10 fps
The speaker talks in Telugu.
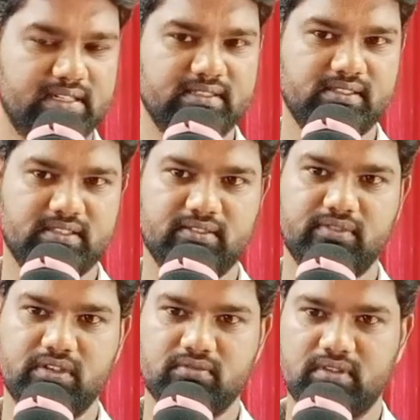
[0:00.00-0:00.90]
మీకు అందించడం
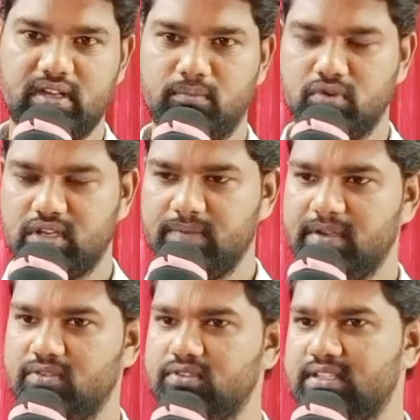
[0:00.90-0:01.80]
వెనుకున్న
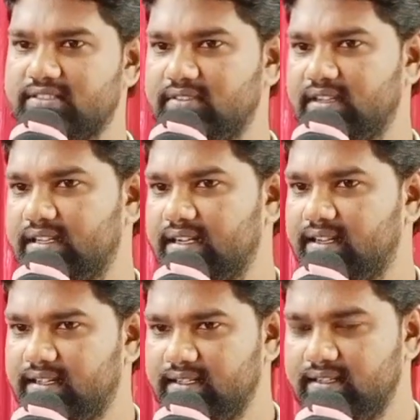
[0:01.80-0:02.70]
ముఖ్యమైన ఉద్దేశం
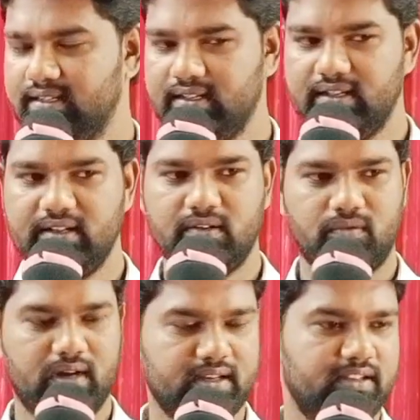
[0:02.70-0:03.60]
ఏంటంటే
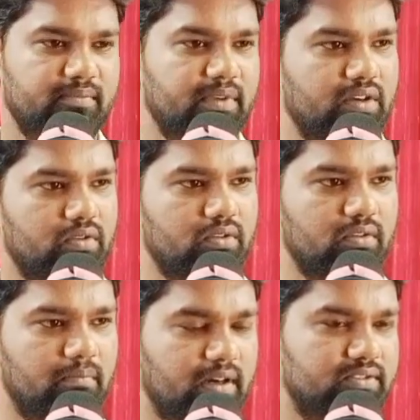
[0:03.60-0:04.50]
వాక్యం మీరు
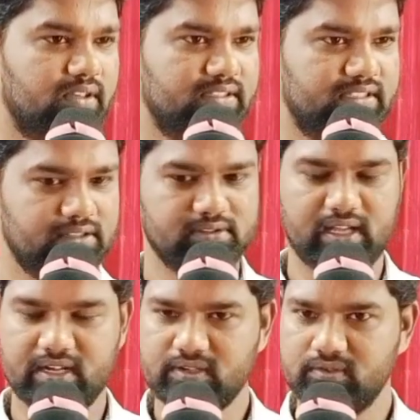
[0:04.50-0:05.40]
భక్తుల
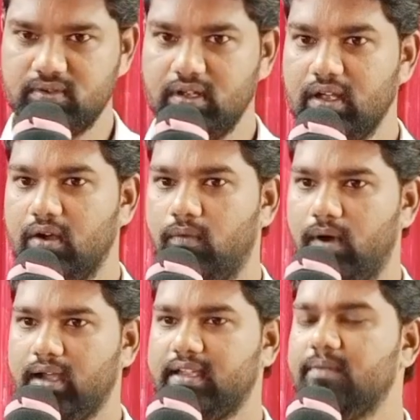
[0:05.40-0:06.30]
జీవితాలను
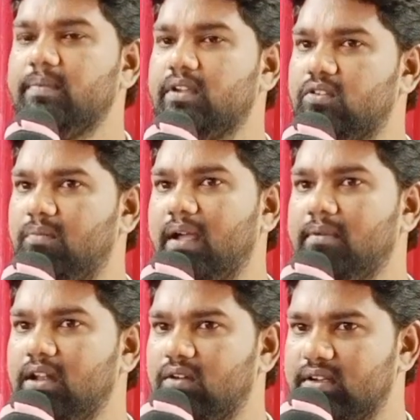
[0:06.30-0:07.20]
వాక్యం మీరు
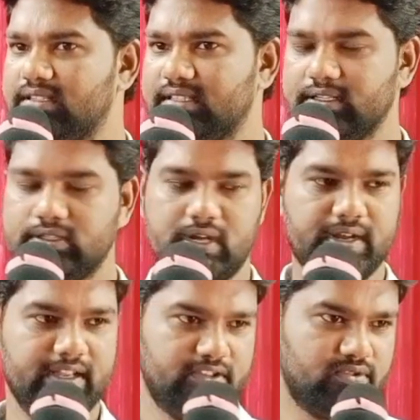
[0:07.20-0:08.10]
బైబిల్లో ఉన్న సంగతులు
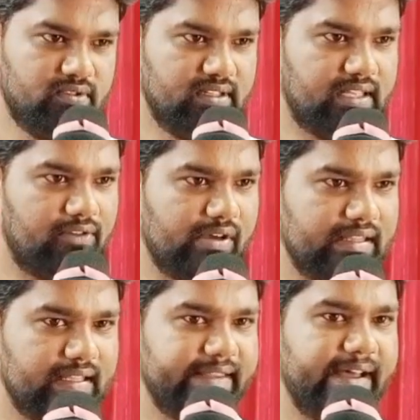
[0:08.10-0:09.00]
నేర్చుకున్న
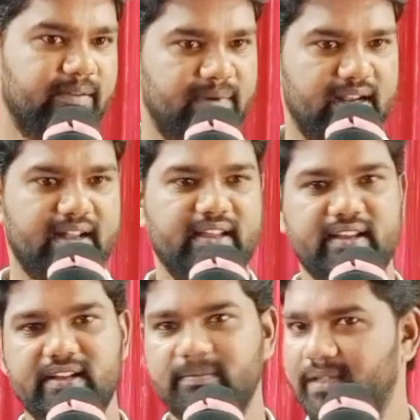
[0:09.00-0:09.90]
తర్వాత దాని
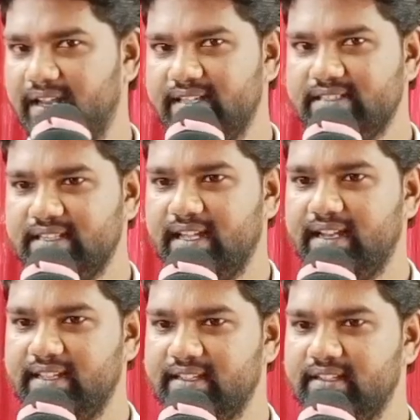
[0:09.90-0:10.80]
ప్రకారంగా మీరు ఏం
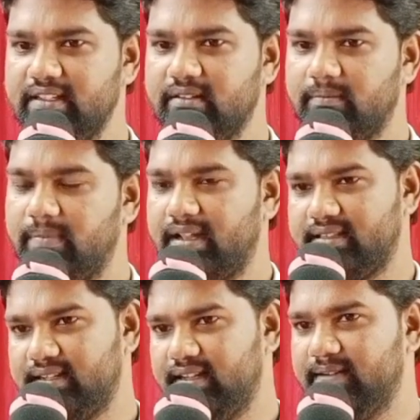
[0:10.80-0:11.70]
చేయాలి
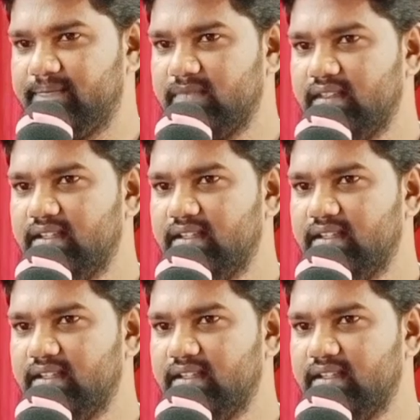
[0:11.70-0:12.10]
బ్రతకాలి